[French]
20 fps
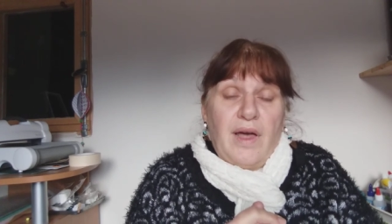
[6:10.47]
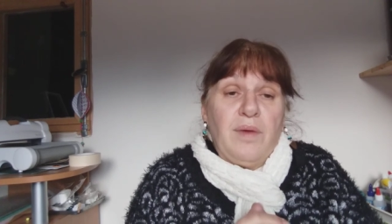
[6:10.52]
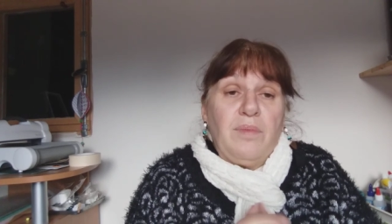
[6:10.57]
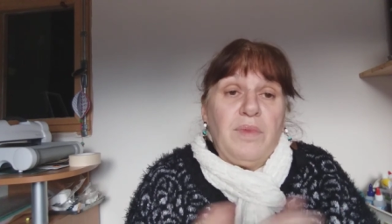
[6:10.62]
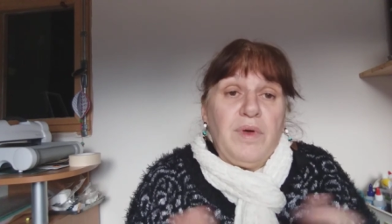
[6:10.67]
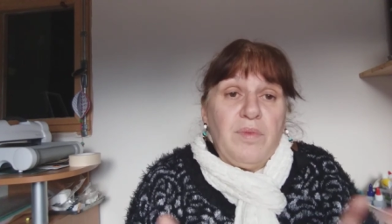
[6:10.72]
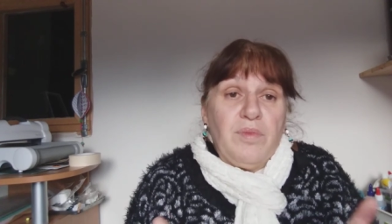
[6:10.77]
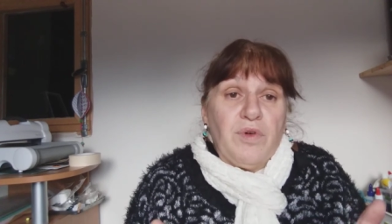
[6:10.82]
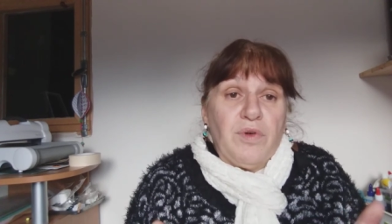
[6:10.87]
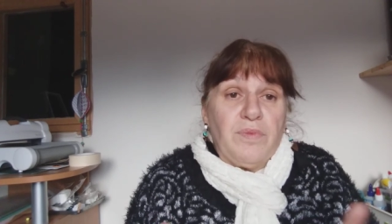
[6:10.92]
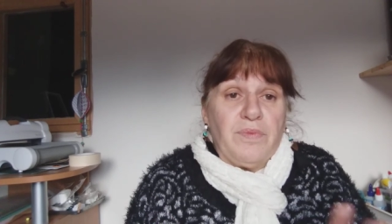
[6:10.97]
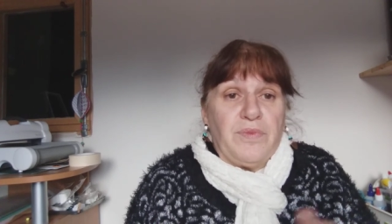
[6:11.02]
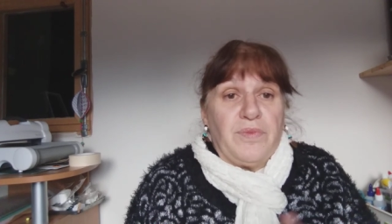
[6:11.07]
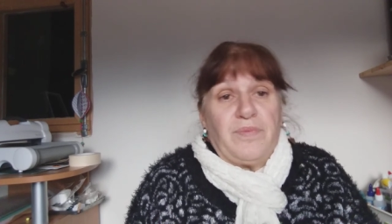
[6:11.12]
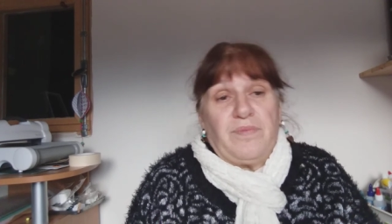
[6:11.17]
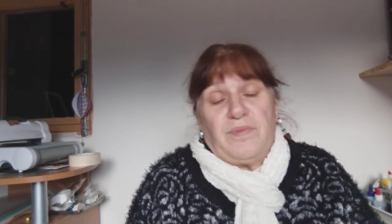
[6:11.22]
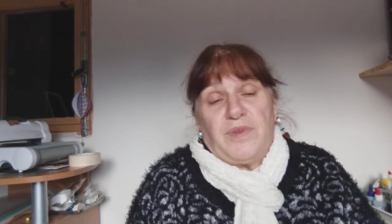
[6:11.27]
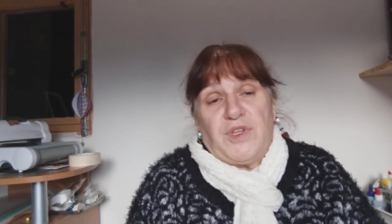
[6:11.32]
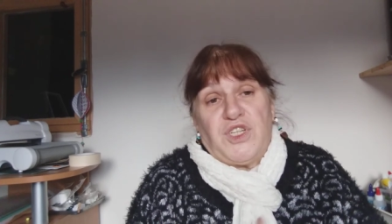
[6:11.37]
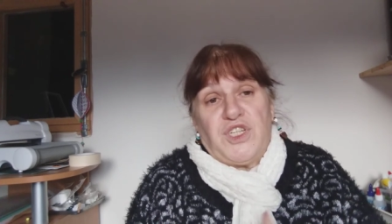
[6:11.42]
Mais bon,
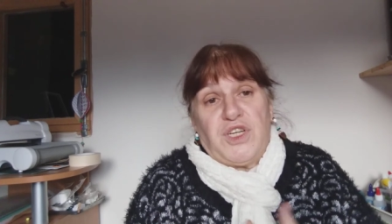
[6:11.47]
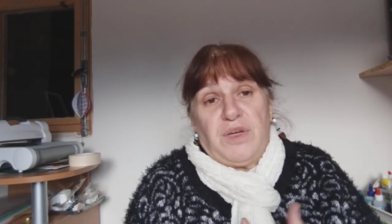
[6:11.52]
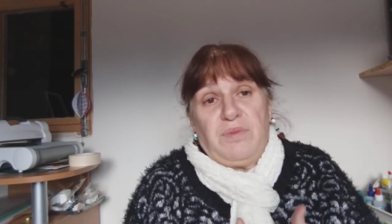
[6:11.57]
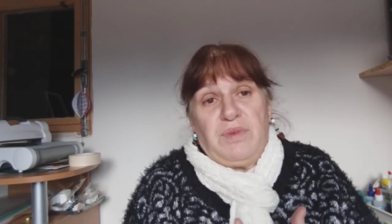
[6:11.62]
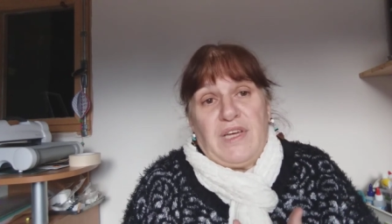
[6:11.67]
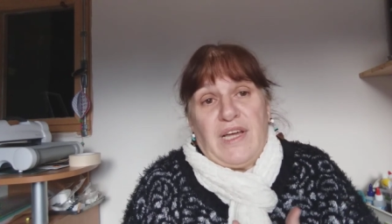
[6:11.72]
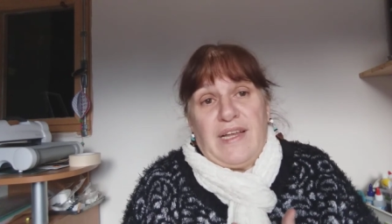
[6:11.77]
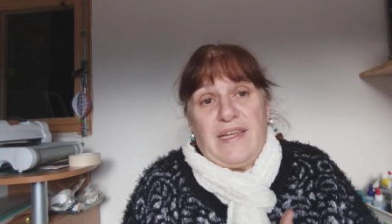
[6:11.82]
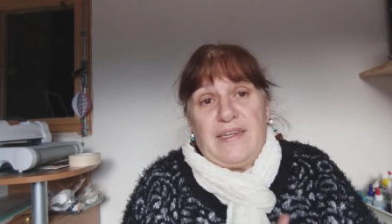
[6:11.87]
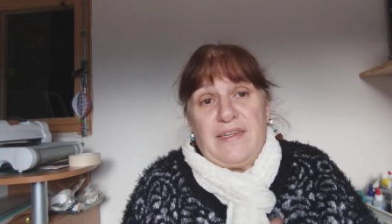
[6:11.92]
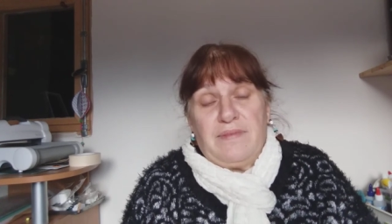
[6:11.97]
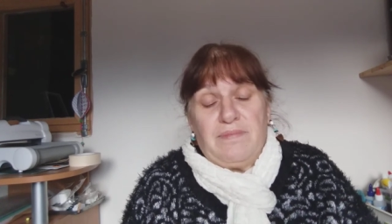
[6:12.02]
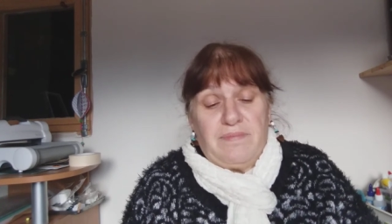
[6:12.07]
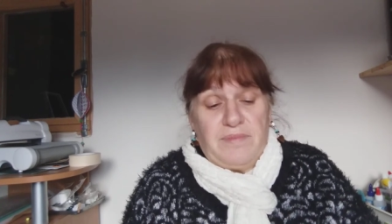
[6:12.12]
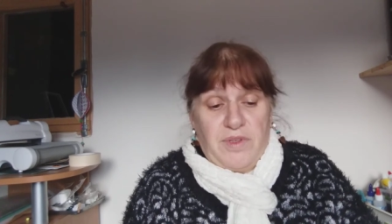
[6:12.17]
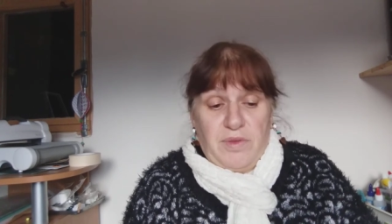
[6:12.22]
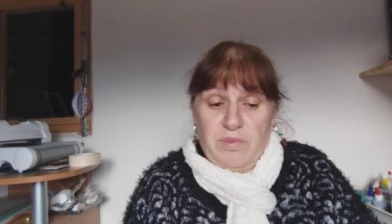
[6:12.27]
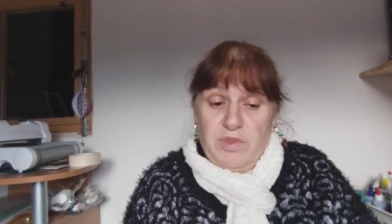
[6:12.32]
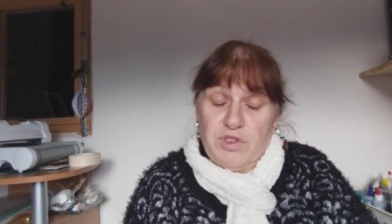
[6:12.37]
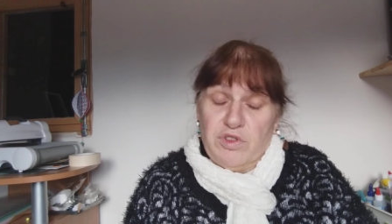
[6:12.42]
j'aime y aller
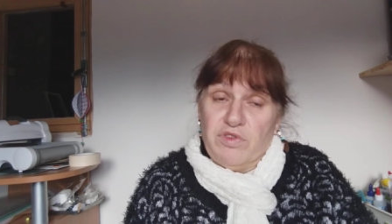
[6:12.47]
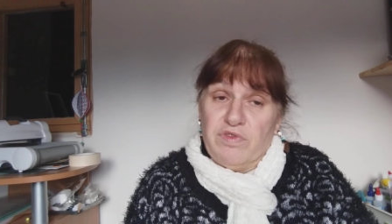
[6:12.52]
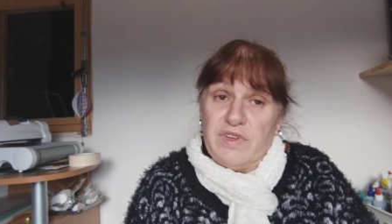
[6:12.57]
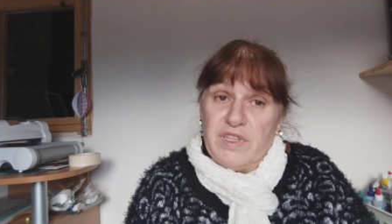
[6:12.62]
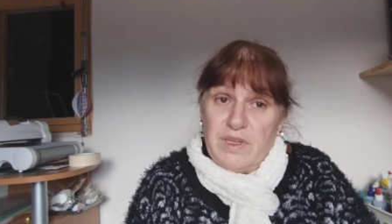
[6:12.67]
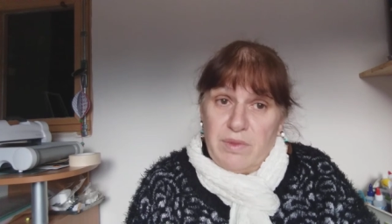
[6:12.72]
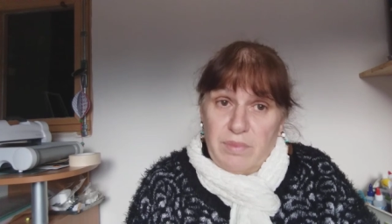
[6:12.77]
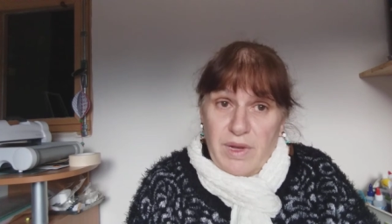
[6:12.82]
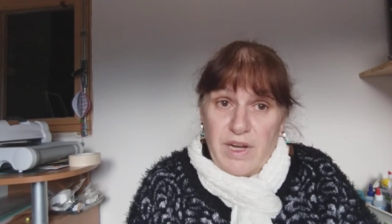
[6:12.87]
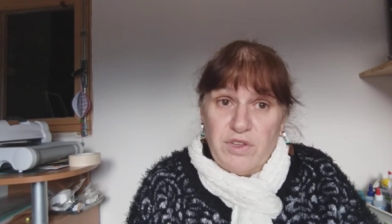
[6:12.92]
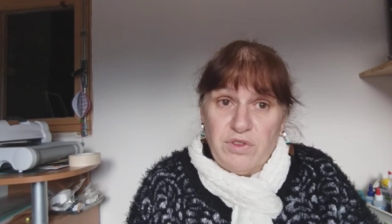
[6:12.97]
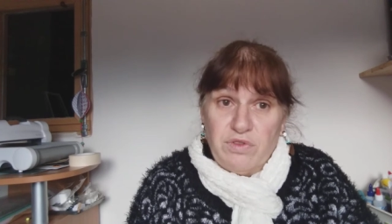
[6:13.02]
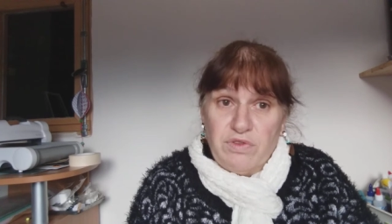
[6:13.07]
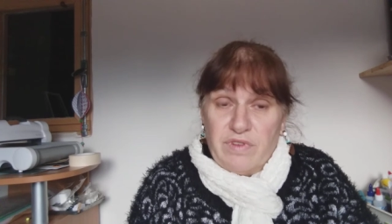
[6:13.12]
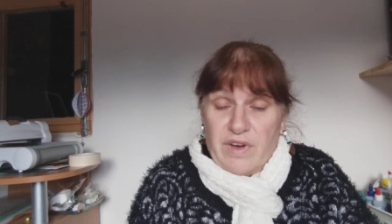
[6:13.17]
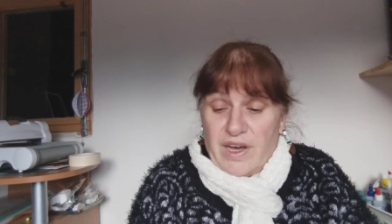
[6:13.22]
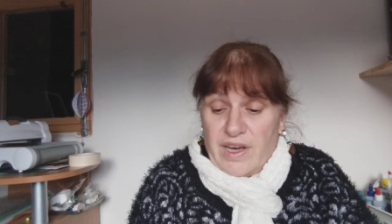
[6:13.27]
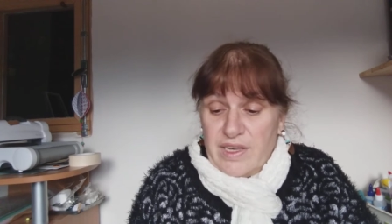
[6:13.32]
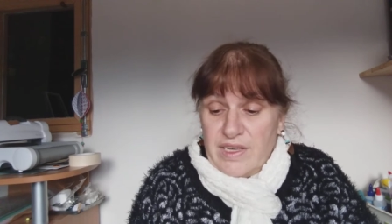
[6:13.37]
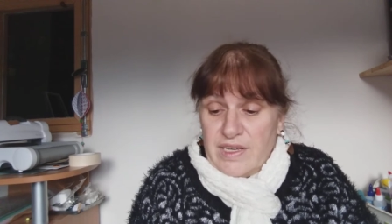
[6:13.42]
parce qu'on fait des belles
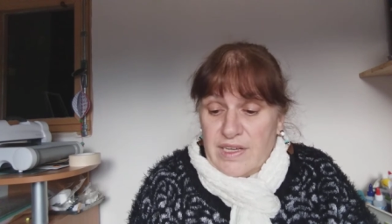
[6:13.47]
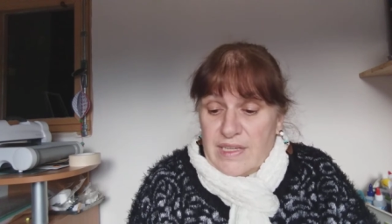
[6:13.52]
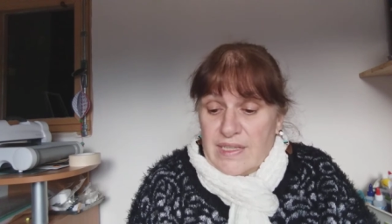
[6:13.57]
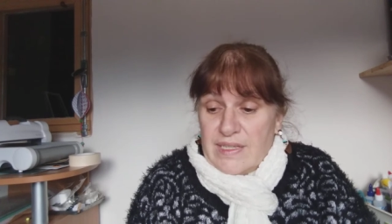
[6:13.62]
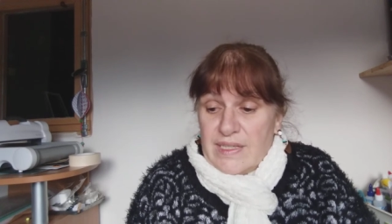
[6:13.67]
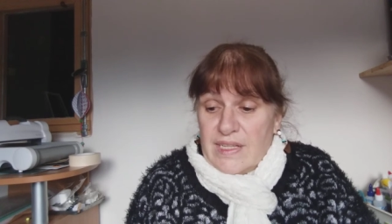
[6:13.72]
trouvailles.